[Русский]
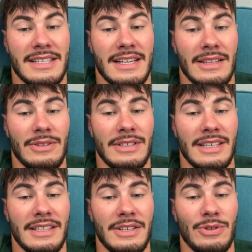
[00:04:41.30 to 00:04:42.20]
Со
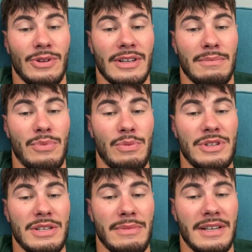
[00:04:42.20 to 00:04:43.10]
скалон это недолго,
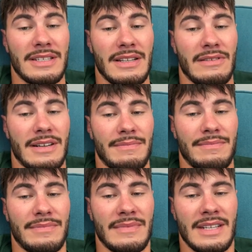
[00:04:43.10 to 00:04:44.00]
помните мои слова.
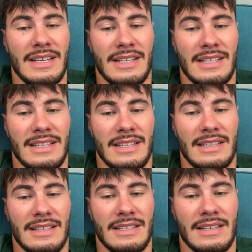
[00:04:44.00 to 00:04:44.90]

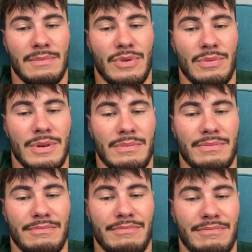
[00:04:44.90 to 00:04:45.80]
Запомним.